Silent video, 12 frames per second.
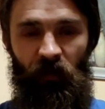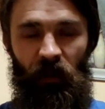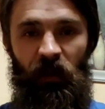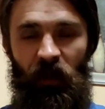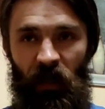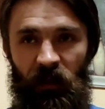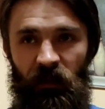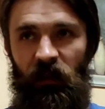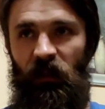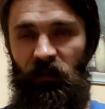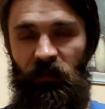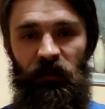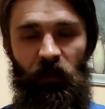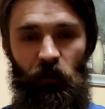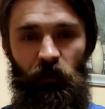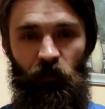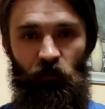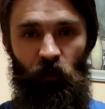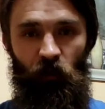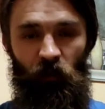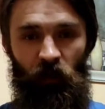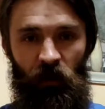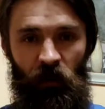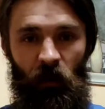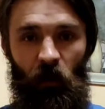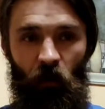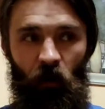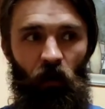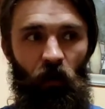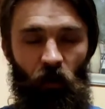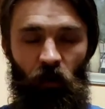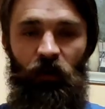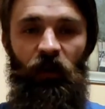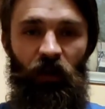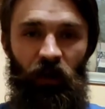Это реальность, она и создается умом. Но он